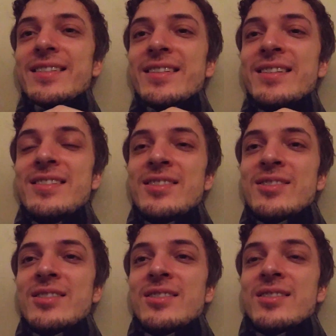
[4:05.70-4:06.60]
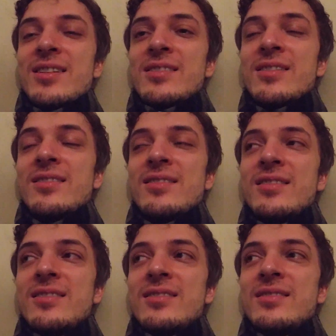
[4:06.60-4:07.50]
И отец ей сказал,
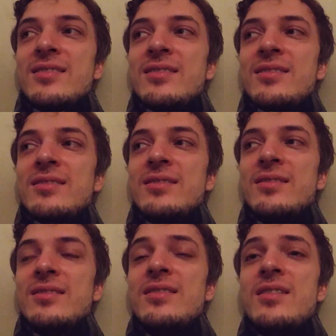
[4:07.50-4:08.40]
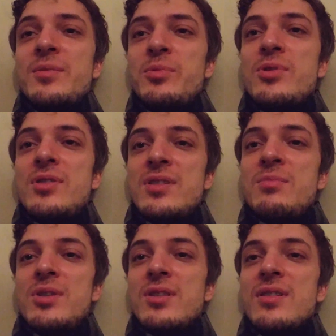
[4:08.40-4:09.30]
отпусти
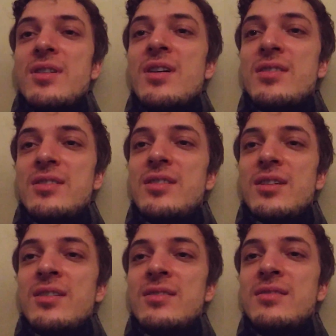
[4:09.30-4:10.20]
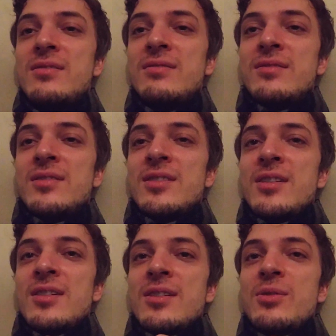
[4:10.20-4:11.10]
меня, Астра,
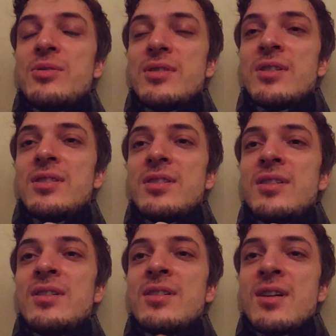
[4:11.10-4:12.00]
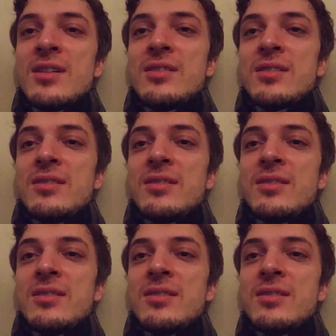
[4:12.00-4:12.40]
хоть это и ад.